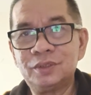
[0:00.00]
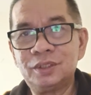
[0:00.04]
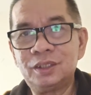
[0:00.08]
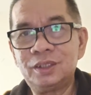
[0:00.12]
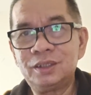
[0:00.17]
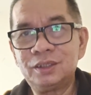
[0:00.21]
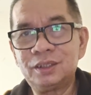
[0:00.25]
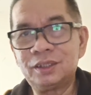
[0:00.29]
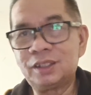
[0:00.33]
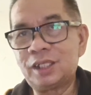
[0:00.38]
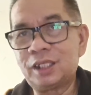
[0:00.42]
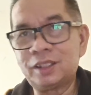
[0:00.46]
Ya,
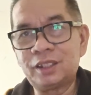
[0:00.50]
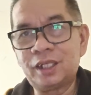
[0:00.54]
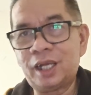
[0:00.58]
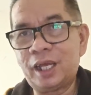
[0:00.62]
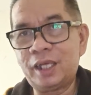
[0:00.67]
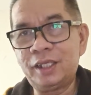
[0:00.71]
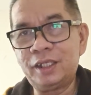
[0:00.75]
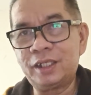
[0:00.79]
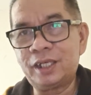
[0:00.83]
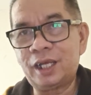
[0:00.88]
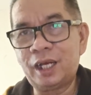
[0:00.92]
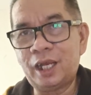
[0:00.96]
setelah
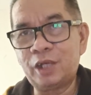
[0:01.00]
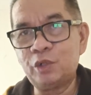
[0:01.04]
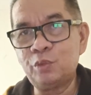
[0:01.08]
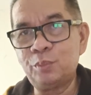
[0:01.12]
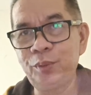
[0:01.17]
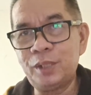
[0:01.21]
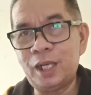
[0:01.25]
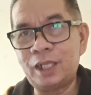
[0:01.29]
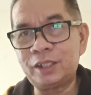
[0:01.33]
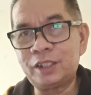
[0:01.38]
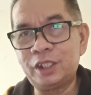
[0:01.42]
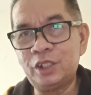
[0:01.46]
terakhir kalah
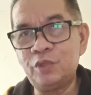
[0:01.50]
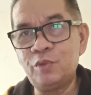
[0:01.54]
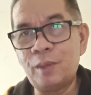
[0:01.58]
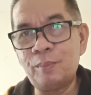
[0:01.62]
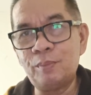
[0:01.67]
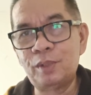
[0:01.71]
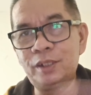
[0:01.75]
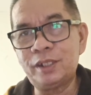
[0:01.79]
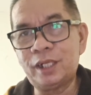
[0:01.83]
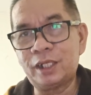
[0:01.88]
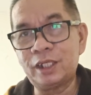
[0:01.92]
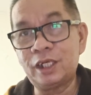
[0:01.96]
adu penalti di
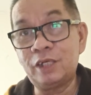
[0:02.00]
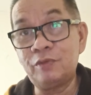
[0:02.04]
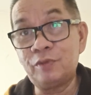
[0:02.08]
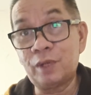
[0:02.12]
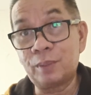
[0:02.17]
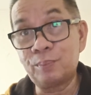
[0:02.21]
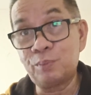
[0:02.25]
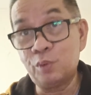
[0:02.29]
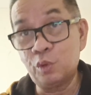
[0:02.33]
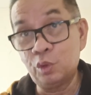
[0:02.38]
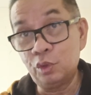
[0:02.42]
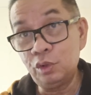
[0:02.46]
Wembley dari
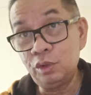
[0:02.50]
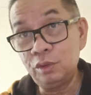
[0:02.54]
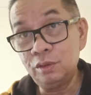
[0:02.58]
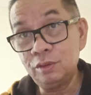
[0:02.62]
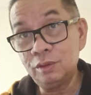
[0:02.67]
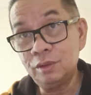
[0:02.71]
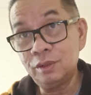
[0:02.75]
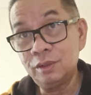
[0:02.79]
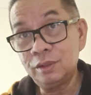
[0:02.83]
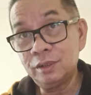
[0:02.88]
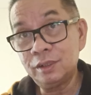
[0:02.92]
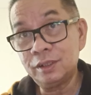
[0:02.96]

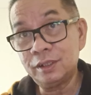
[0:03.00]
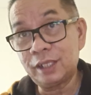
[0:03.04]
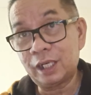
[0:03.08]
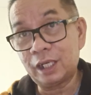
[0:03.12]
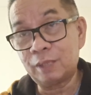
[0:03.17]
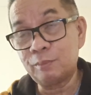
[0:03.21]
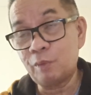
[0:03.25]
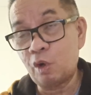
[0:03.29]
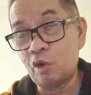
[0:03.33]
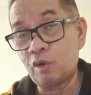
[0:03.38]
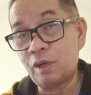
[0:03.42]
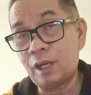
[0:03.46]
Liverpool, di
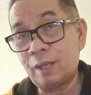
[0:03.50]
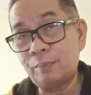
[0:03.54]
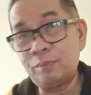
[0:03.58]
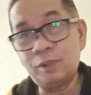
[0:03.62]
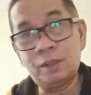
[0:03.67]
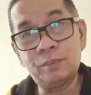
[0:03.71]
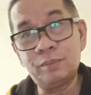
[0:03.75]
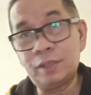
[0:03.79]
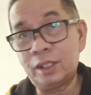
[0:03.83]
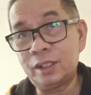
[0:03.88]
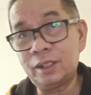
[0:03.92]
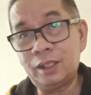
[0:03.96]
Carabao Cup,
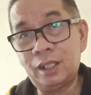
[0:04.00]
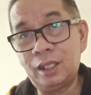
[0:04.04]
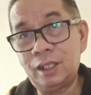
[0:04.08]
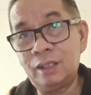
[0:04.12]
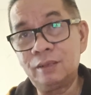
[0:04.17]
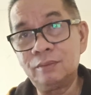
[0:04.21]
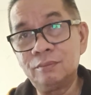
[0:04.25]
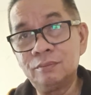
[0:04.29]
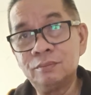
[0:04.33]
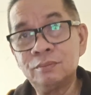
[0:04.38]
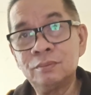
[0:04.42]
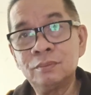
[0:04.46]
dan
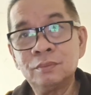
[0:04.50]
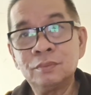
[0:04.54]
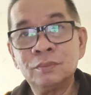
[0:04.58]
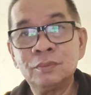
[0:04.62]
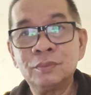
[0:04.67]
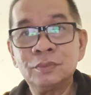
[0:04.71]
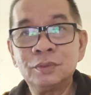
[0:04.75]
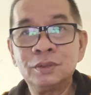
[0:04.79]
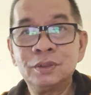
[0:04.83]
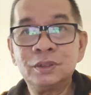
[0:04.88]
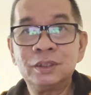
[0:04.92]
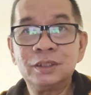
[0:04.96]
mereka
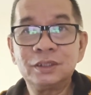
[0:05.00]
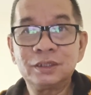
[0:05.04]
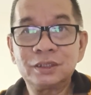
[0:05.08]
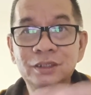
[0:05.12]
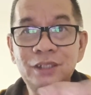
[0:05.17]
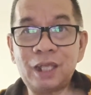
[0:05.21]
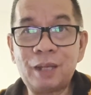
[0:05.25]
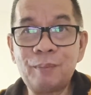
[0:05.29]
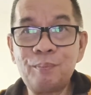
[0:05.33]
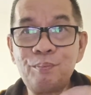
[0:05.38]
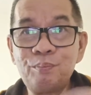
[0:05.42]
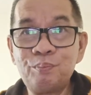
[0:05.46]

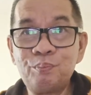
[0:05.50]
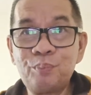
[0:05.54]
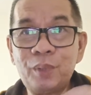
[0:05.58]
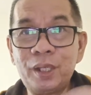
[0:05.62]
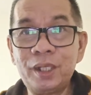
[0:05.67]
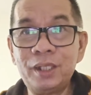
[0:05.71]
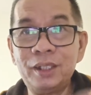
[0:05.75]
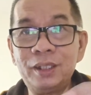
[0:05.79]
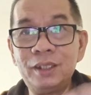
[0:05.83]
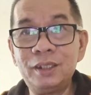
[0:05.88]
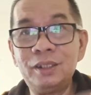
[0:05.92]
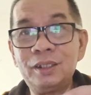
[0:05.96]

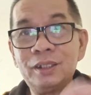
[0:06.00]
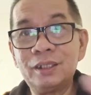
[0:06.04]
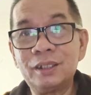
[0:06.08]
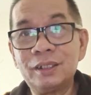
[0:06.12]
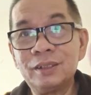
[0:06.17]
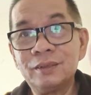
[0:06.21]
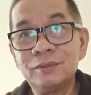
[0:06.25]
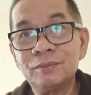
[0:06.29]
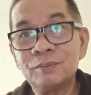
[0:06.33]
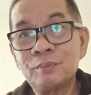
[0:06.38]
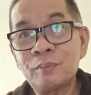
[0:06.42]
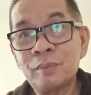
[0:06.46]
sampai
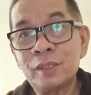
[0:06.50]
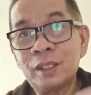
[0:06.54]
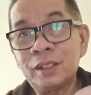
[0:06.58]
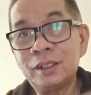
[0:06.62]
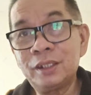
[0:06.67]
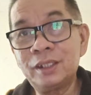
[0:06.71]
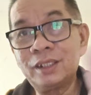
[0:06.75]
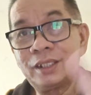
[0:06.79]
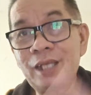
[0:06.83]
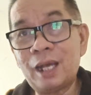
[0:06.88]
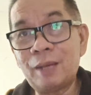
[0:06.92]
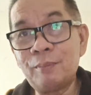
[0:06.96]

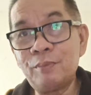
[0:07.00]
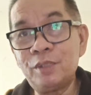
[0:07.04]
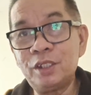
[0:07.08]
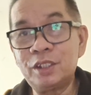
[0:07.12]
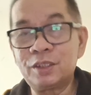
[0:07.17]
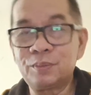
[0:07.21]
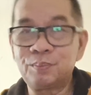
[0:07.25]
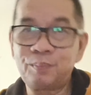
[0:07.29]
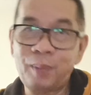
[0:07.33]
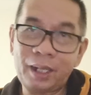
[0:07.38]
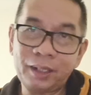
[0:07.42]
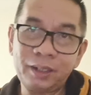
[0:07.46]
di
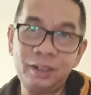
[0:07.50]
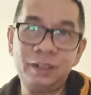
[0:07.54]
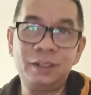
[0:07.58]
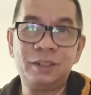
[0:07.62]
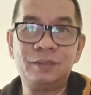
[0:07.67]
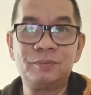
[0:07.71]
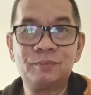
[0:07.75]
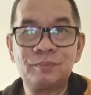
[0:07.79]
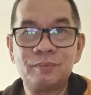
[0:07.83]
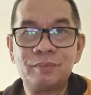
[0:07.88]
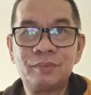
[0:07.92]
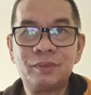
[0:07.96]
Kamis
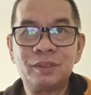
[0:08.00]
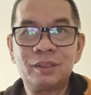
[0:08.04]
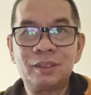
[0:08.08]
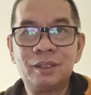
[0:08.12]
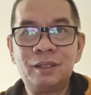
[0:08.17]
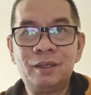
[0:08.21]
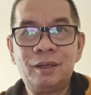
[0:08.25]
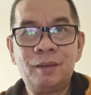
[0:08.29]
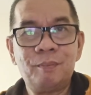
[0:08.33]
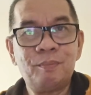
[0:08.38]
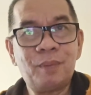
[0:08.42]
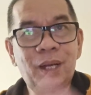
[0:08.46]
pagi.
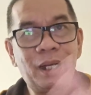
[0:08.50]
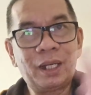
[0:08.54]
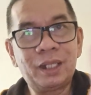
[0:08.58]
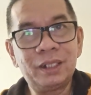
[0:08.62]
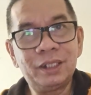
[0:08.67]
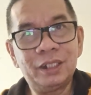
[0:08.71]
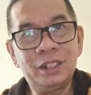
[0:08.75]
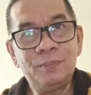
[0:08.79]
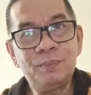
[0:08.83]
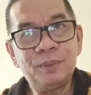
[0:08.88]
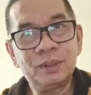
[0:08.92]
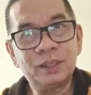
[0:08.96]

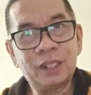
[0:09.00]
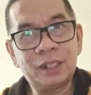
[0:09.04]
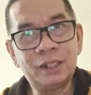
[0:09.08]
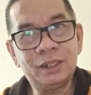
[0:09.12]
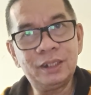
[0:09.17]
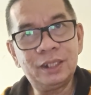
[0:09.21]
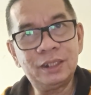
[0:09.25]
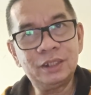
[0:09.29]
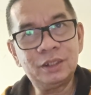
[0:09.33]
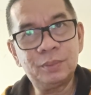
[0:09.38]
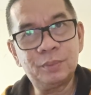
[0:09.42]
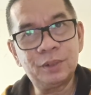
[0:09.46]
Bahkan ini
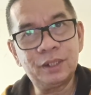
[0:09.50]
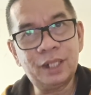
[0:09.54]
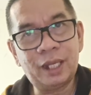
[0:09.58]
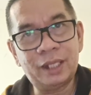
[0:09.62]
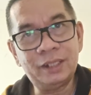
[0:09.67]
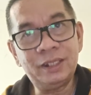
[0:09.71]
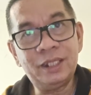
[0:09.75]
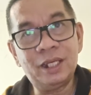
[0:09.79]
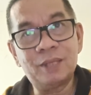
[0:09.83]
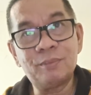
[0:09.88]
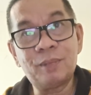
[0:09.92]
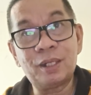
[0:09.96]
pertandingan
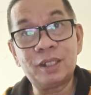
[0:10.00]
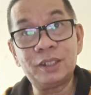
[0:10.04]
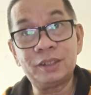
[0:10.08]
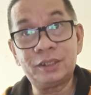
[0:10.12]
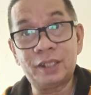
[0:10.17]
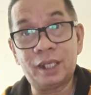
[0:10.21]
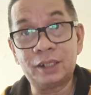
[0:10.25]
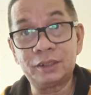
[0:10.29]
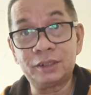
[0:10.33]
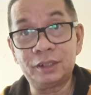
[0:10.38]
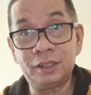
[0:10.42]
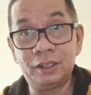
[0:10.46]
sebenarnya bagi
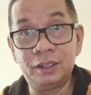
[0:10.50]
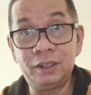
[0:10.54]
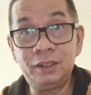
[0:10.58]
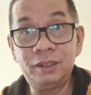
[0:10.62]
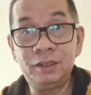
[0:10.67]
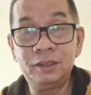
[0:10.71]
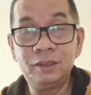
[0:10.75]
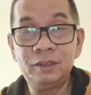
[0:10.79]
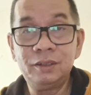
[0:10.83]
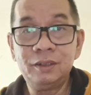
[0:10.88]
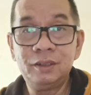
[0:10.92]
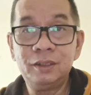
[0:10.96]
Chelsea,
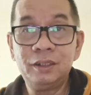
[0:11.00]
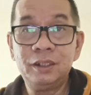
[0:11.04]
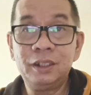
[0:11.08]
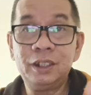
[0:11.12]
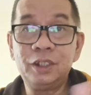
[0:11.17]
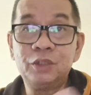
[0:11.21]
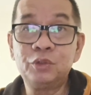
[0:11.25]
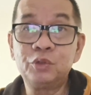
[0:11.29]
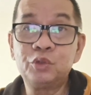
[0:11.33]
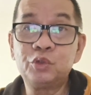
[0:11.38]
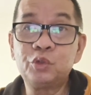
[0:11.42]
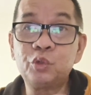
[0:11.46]

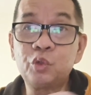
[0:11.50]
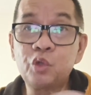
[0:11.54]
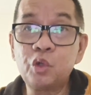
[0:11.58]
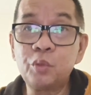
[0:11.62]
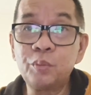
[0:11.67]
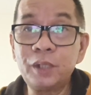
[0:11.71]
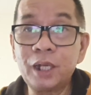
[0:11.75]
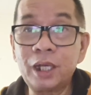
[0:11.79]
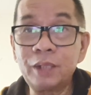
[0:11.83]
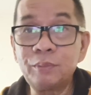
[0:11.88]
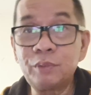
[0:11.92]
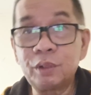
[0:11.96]
itu
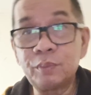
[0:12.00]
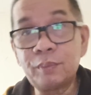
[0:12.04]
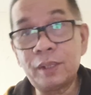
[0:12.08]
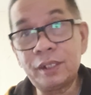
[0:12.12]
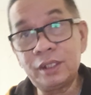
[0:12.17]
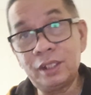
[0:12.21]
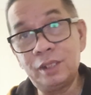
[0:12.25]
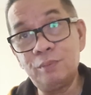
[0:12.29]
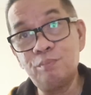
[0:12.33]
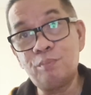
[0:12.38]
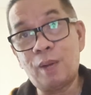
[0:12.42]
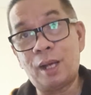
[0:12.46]
cukup dengan
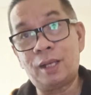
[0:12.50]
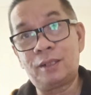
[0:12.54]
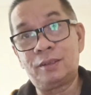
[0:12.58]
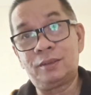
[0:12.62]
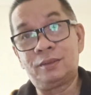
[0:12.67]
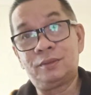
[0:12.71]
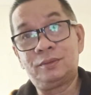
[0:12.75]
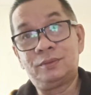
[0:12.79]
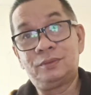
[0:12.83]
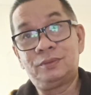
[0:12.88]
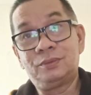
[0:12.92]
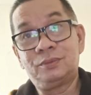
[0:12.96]
bermain
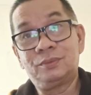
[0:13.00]
imbang.